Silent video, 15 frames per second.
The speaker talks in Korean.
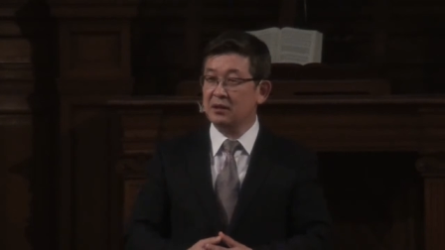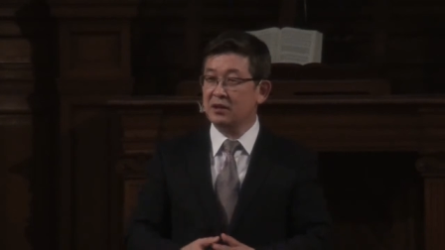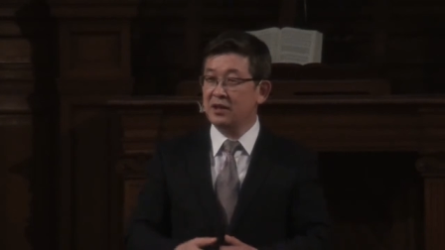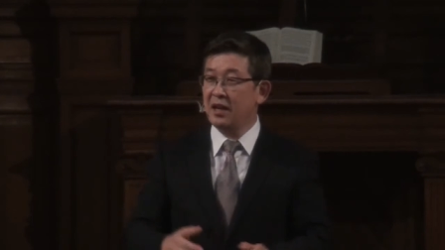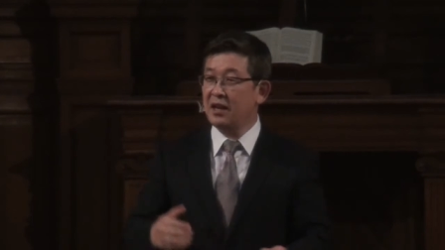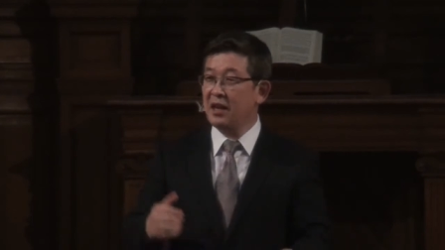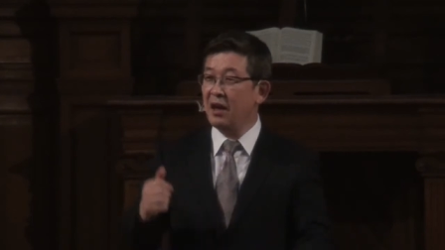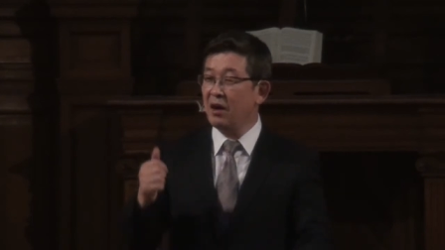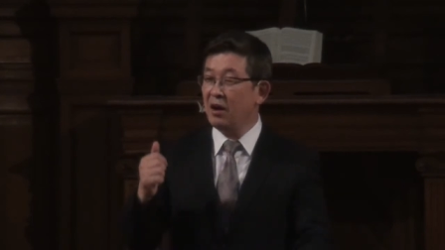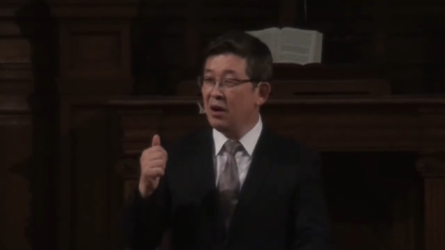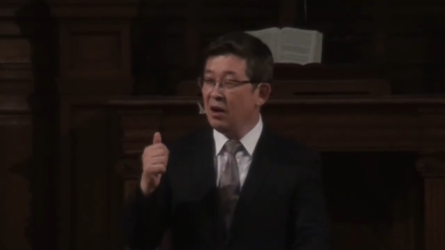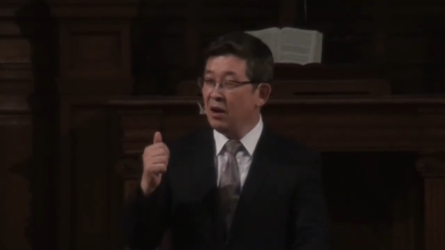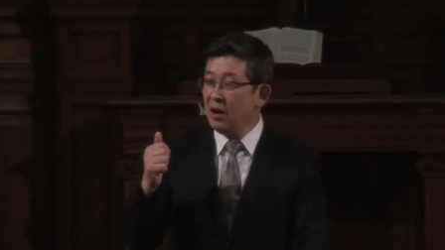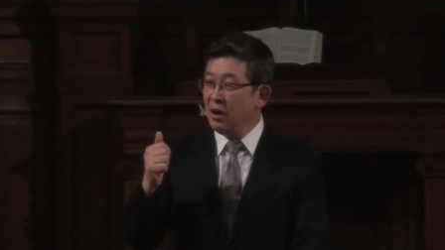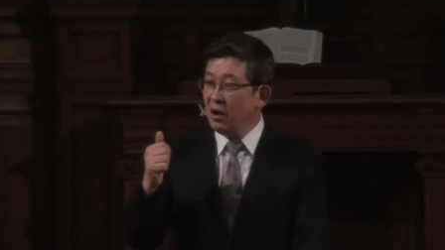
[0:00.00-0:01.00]
그래서
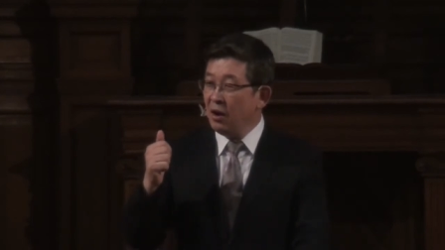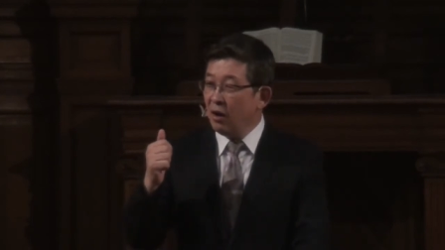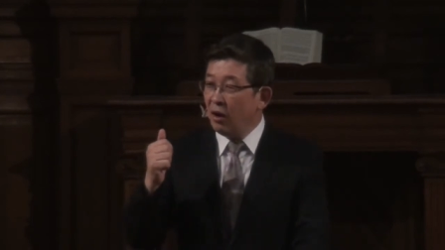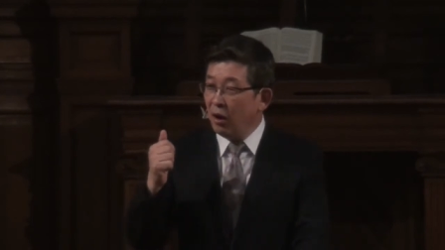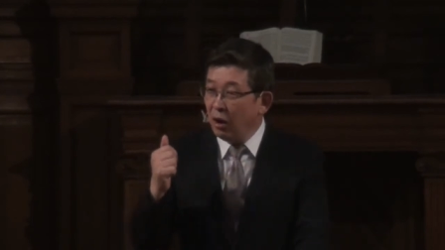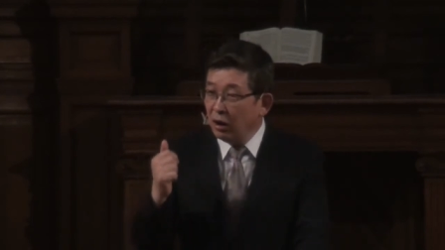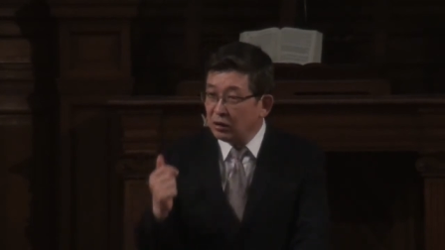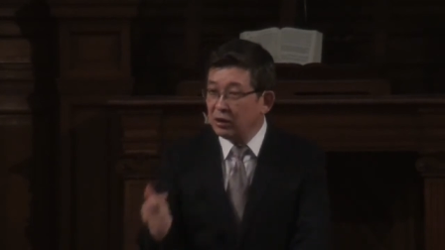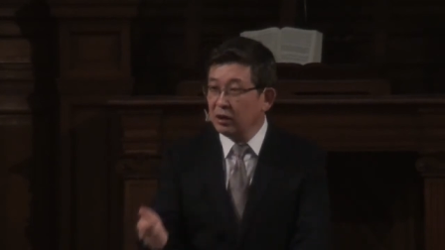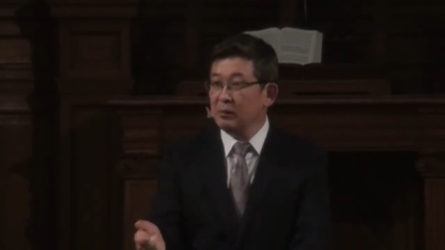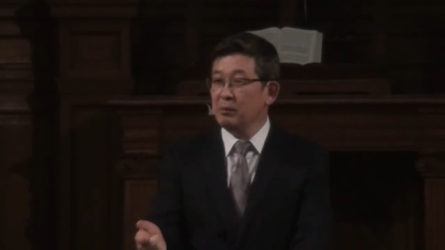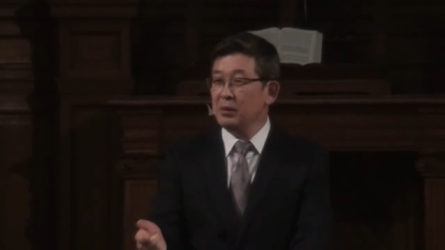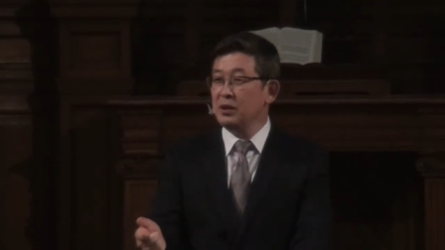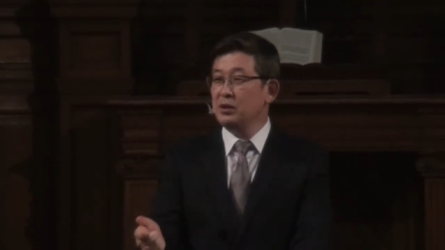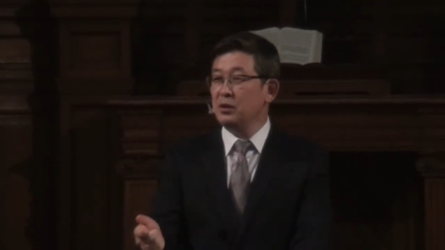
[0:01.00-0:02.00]
세계
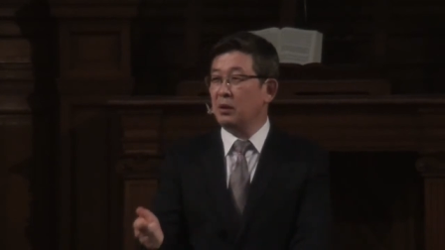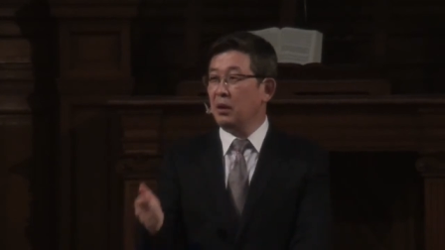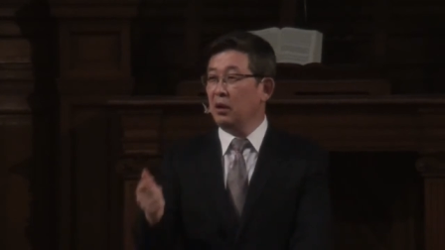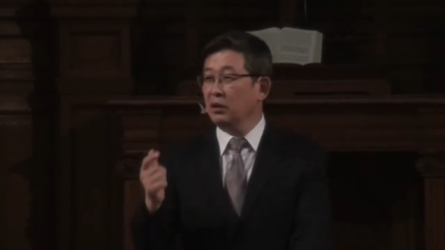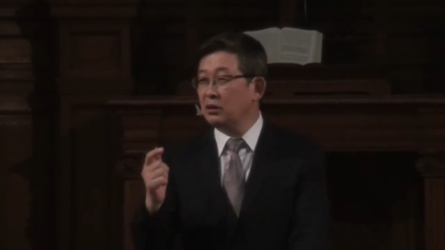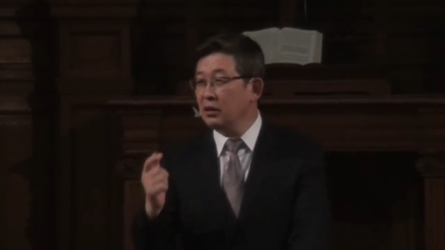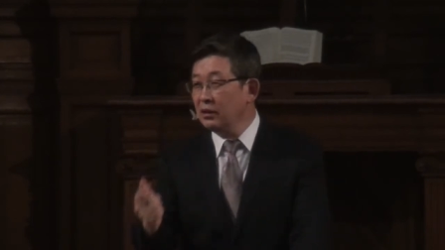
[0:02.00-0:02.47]
어떤 민족,